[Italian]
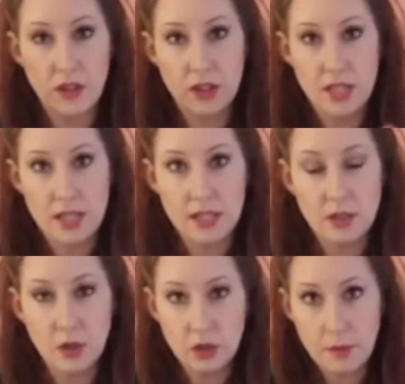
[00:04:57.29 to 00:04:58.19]
e lo
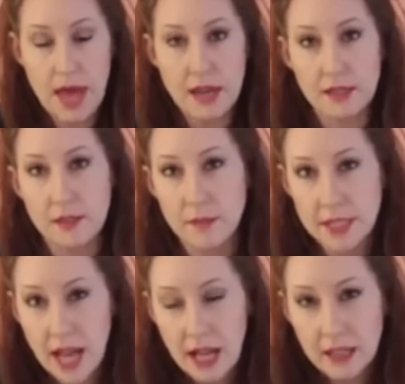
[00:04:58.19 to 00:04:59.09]
stesso pannello
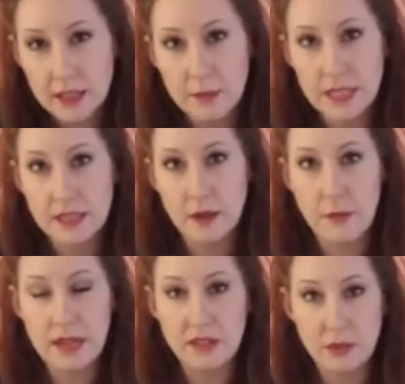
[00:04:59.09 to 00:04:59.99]
solare che è
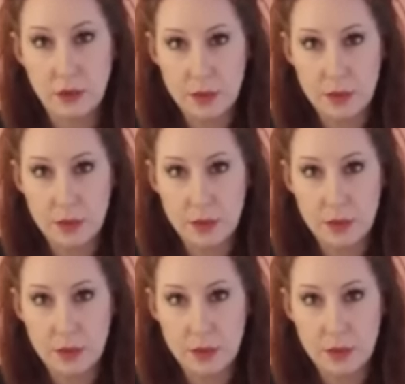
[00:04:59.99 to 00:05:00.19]
costruito con